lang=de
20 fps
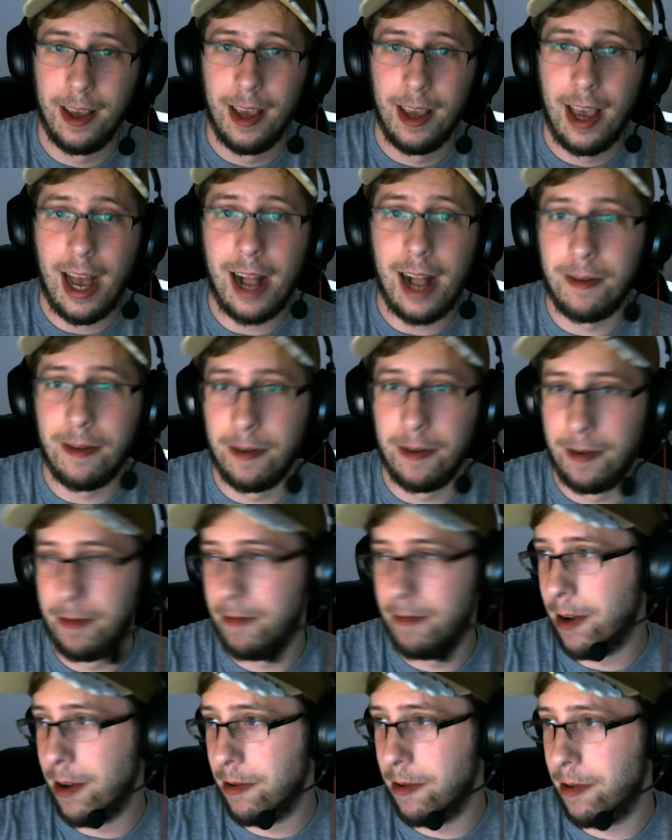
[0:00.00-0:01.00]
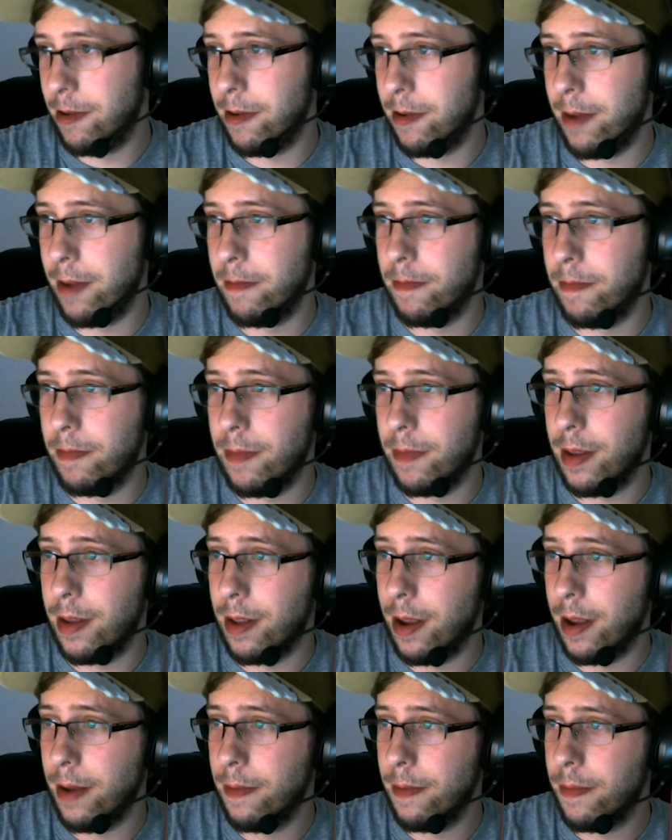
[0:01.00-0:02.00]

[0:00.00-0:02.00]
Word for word: Also, laut dem, ne?